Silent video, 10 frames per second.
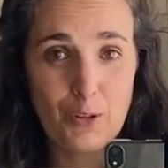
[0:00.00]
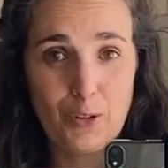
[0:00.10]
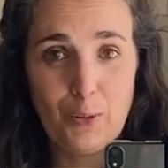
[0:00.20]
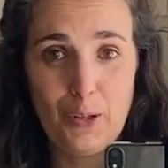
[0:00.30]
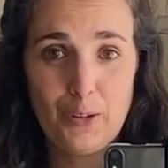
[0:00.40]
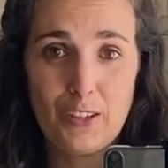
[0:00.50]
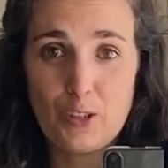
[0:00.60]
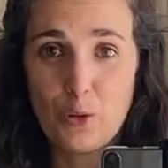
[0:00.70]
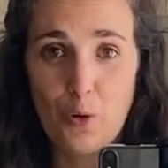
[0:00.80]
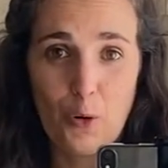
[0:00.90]
el tobillo, que
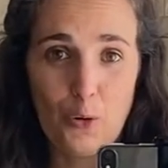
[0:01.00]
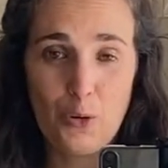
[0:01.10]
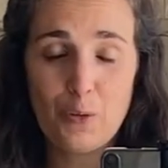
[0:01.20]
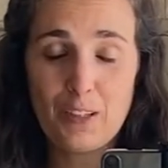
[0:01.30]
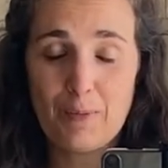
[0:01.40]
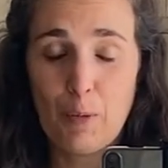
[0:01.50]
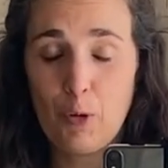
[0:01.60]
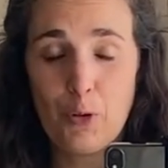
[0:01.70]
eso no lo hago yo, que me muero